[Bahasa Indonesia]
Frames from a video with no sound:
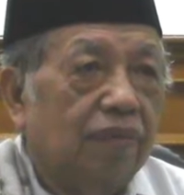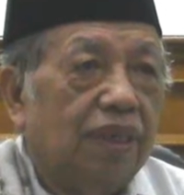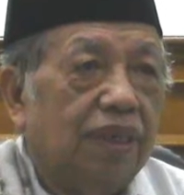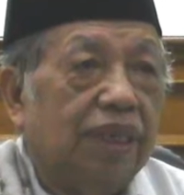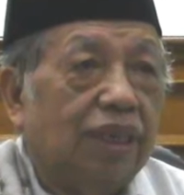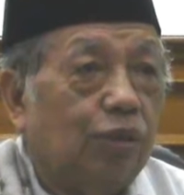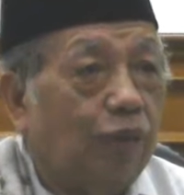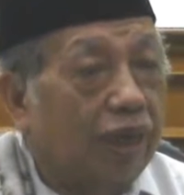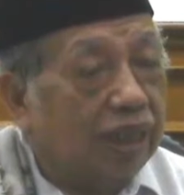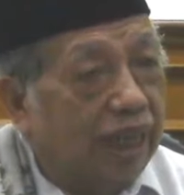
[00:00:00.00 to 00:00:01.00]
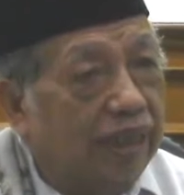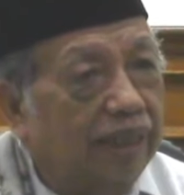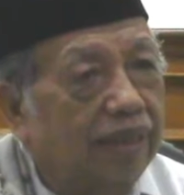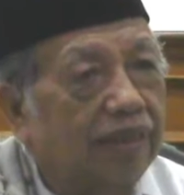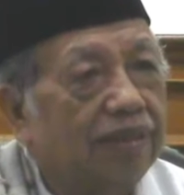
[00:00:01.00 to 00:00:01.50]
Dikeluarkan
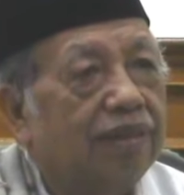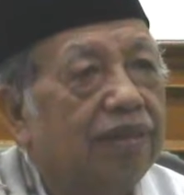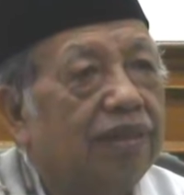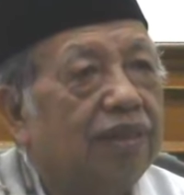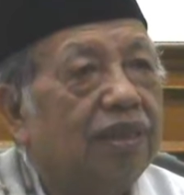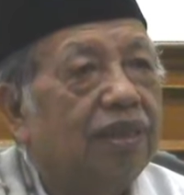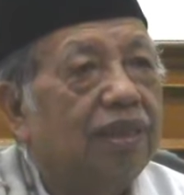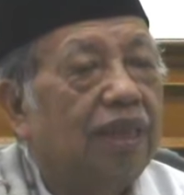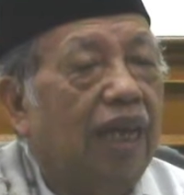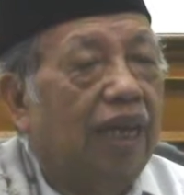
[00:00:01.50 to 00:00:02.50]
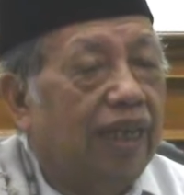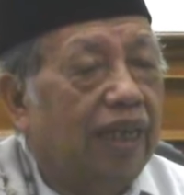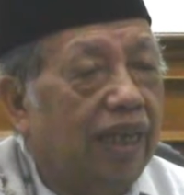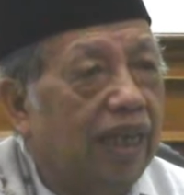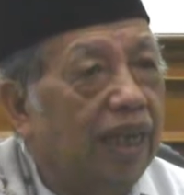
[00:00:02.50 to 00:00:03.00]

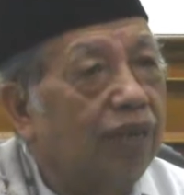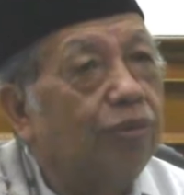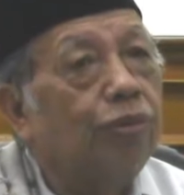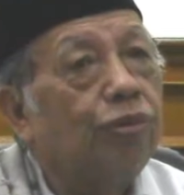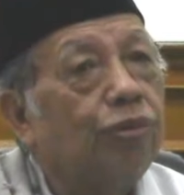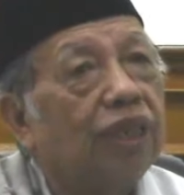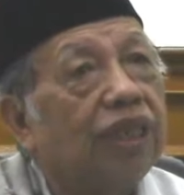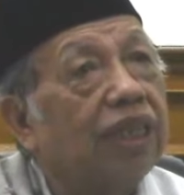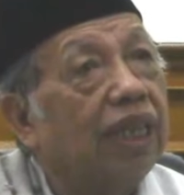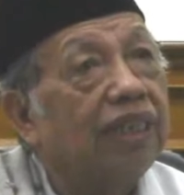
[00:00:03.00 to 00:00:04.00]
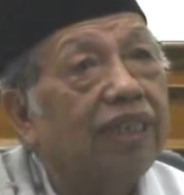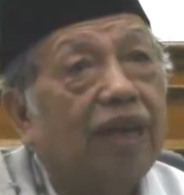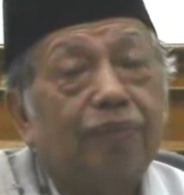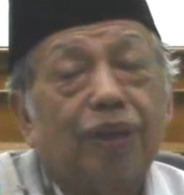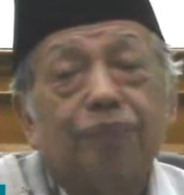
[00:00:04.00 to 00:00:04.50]
agar lalu kita
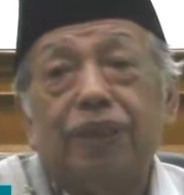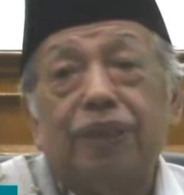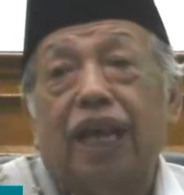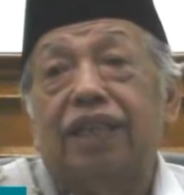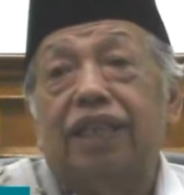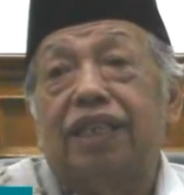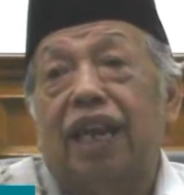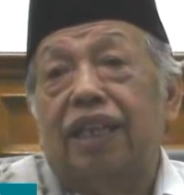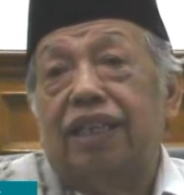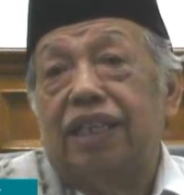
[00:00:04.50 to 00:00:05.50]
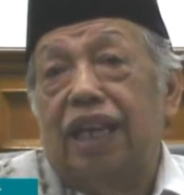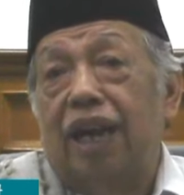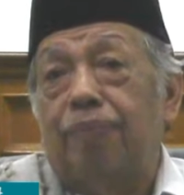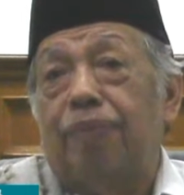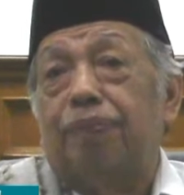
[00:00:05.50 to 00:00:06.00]
tidak berpenyakit lagi.
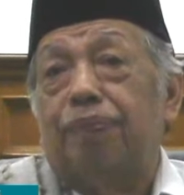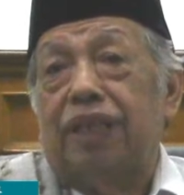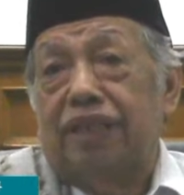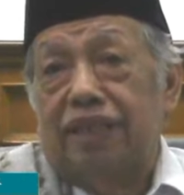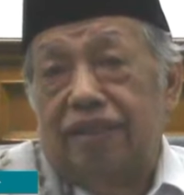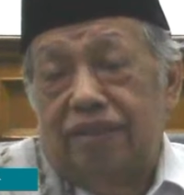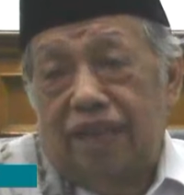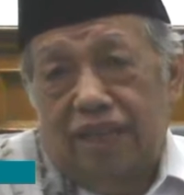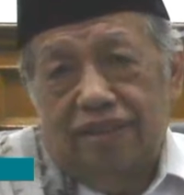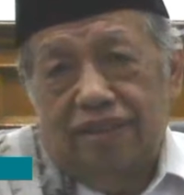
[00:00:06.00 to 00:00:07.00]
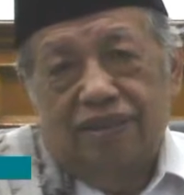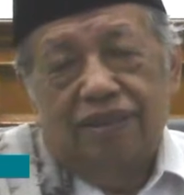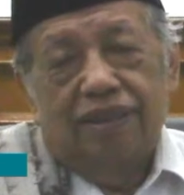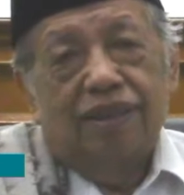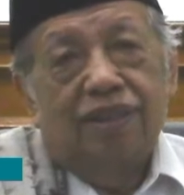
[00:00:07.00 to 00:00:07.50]
Apa penyakitnya?
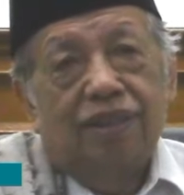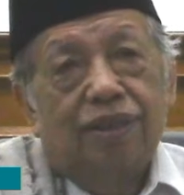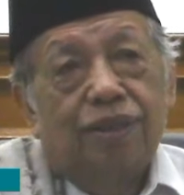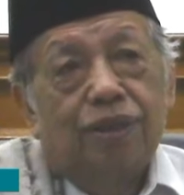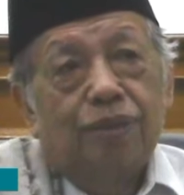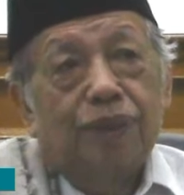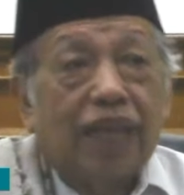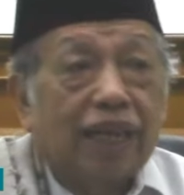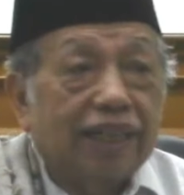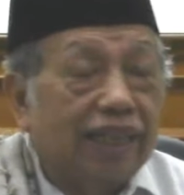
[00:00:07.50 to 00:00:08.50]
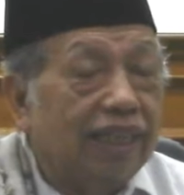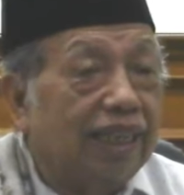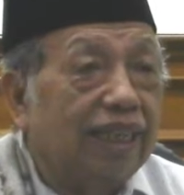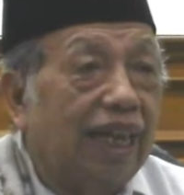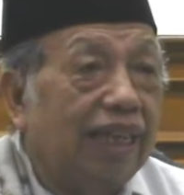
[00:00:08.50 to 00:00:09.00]
Penyakit
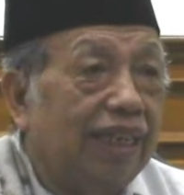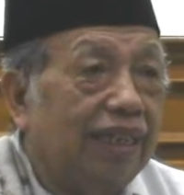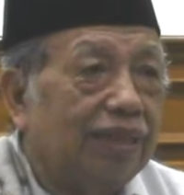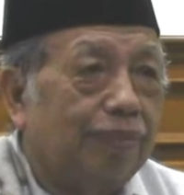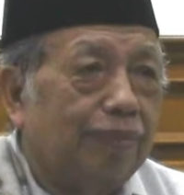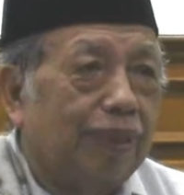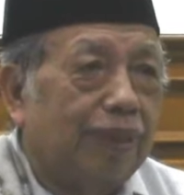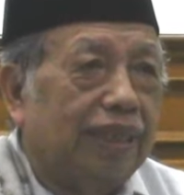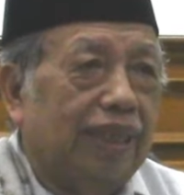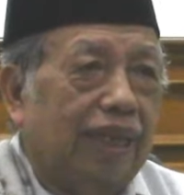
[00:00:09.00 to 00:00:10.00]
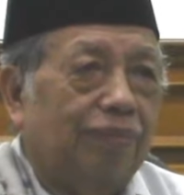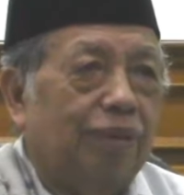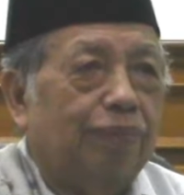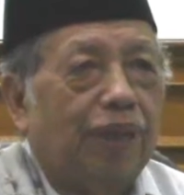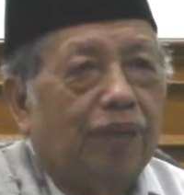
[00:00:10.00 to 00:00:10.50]
kita ini seperti yang
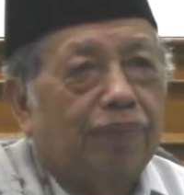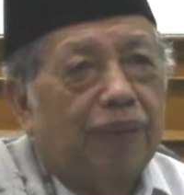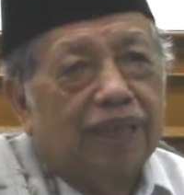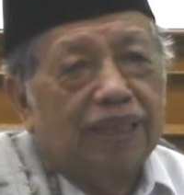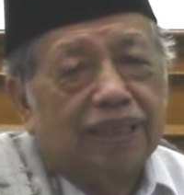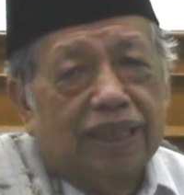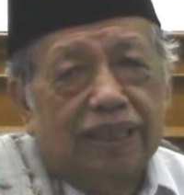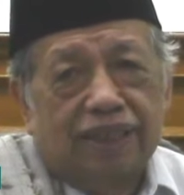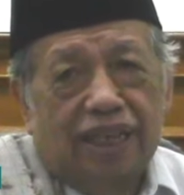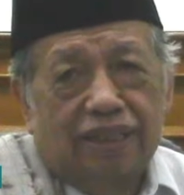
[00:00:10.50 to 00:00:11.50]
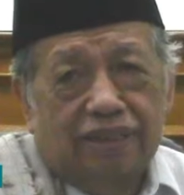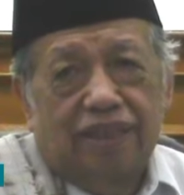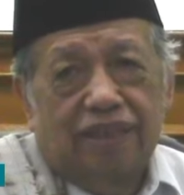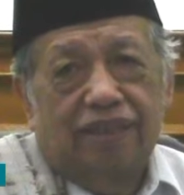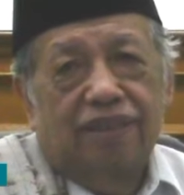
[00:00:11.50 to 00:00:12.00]
beberapa hari saya
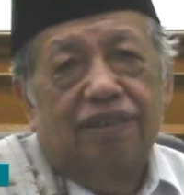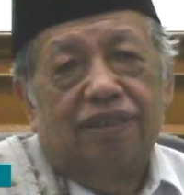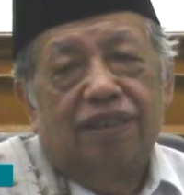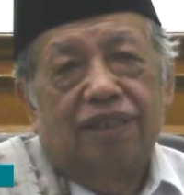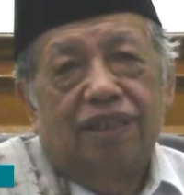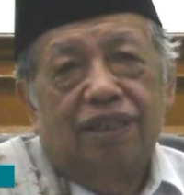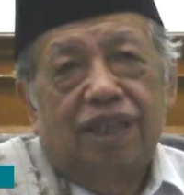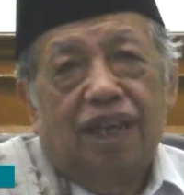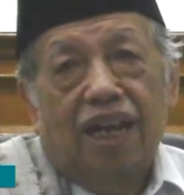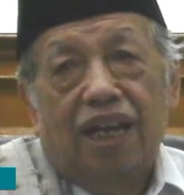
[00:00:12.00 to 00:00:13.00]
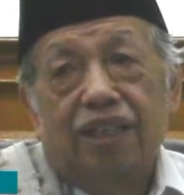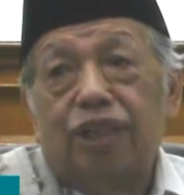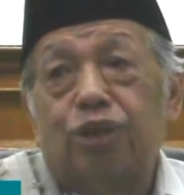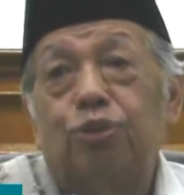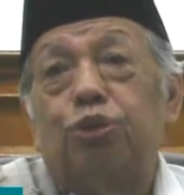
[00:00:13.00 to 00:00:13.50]
jelaskan,
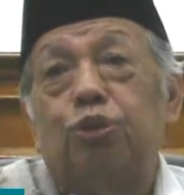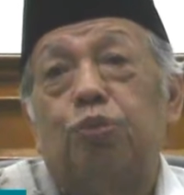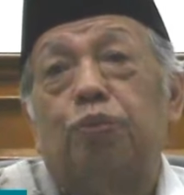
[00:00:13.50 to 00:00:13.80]
ada 17.